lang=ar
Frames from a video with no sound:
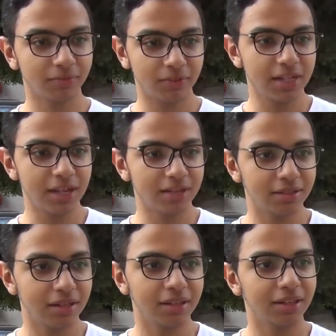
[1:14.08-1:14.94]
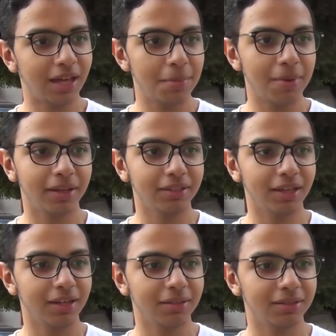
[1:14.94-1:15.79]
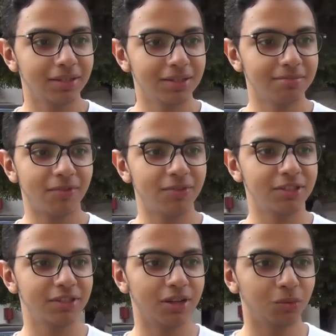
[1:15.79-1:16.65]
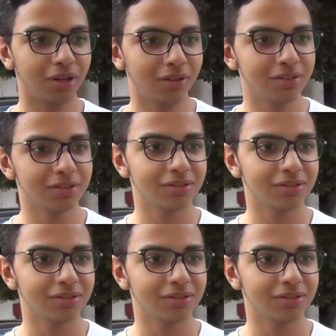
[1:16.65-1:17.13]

فساد يعني حبكت يعني مفيش قانون خلاص